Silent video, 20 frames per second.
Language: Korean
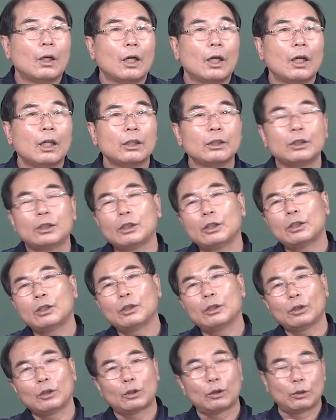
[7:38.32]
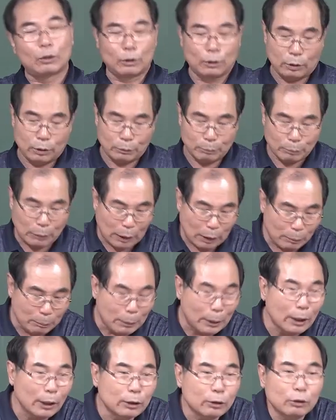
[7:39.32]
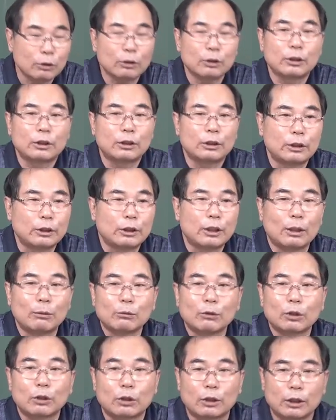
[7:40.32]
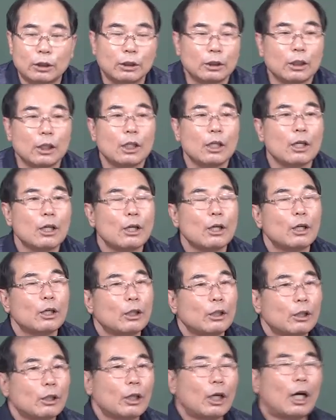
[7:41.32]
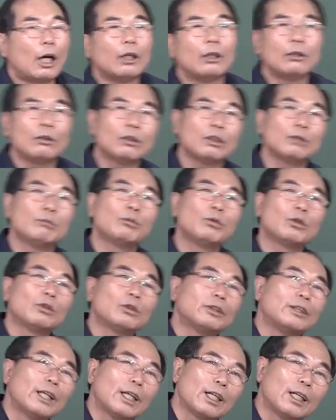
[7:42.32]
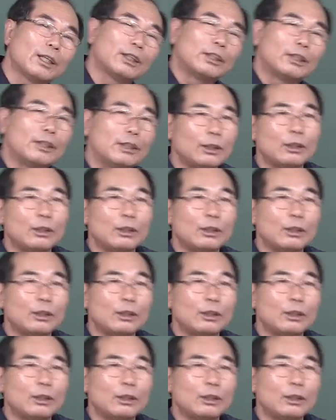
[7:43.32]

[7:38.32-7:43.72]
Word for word: 아니 맹파에서는 그러면서 아 형님 뭐 그 내가